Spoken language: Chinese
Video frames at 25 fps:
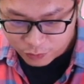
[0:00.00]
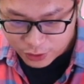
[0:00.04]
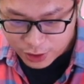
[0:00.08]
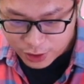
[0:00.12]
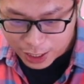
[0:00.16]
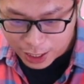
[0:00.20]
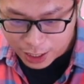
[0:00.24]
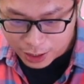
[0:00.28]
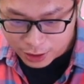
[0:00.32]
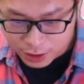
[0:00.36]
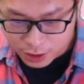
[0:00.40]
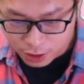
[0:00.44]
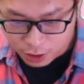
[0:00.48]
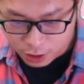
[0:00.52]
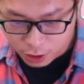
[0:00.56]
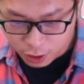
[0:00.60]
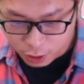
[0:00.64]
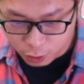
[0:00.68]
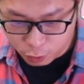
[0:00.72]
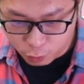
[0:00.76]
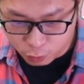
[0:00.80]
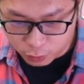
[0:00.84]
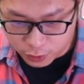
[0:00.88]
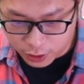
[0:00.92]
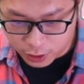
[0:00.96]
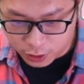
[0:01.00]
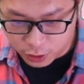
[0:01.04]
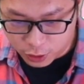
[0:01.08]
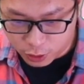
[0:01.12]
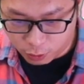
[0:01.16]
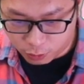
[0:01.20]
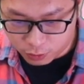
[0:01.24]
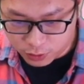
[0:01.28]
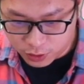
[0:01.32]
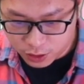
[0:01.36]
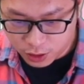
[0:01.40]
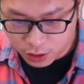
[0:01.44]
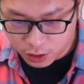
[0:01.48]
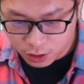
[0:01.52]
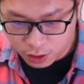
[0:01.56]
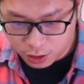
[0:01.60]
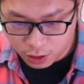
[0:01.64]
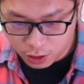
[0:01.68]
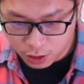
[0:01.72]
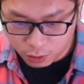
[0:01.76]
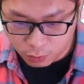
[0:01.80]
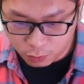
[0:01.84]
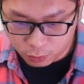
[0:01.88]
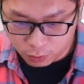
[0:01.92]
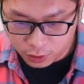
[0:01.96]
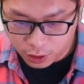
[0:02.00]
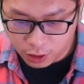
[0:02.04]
压力六五点九，支撑六